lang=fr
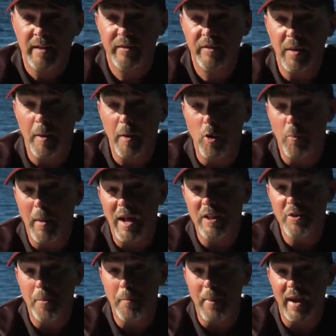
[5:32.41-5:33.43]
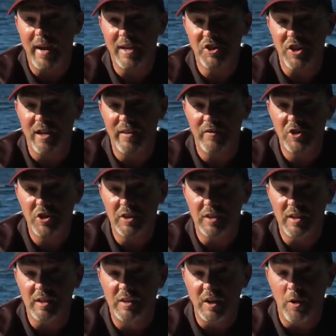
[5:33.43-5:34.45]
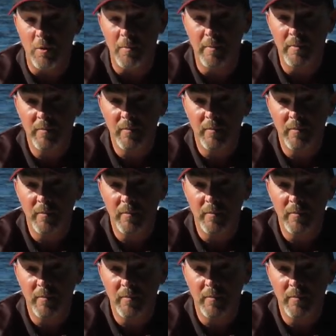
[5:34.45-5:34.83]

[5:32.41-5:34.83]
Évidemment, on parle de pêche dans la végétation.